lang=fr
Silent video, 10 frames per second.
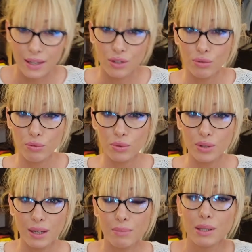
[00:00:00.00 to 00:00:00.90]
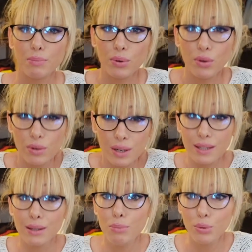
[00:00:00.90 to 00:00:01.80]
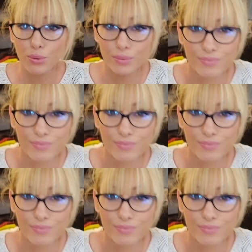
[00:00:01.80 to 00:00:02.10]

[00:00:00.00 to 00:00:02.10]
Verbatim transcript: Je vais vous montrer un petit peu les débuts.